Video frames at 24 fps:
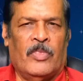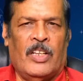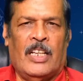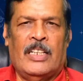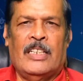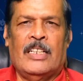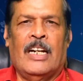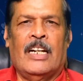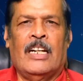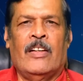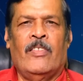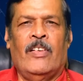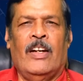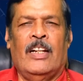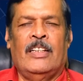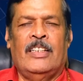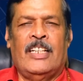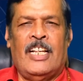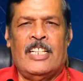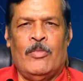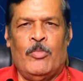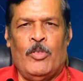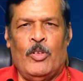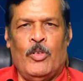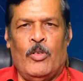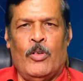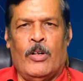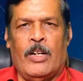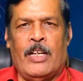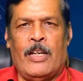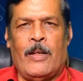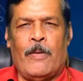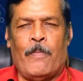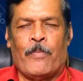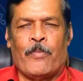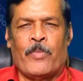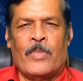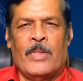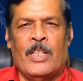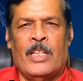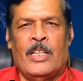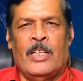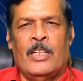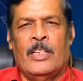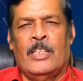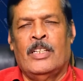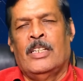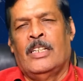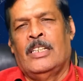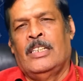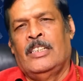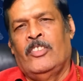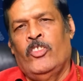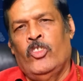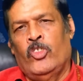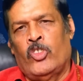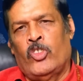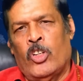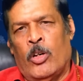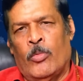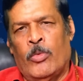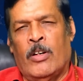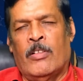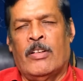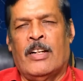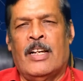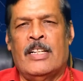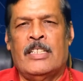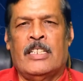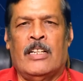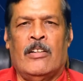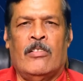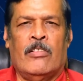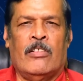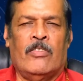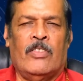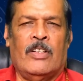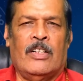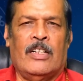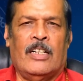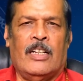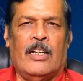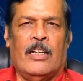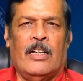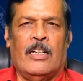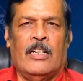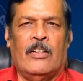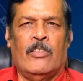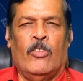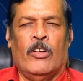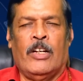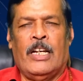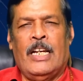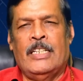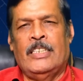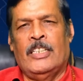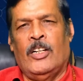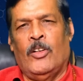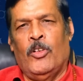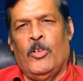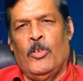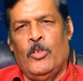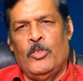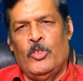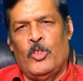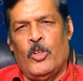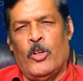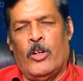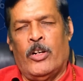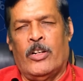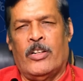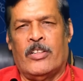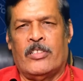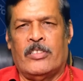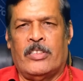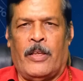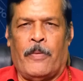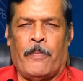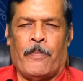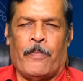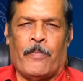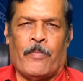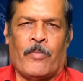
ఎందుకంటే వీళ్ళ దశమం కూడా దిశోభావ రాశి అవడం వలన ఒకేసారి రెండు ఉద్యోగాలు వస్తాయి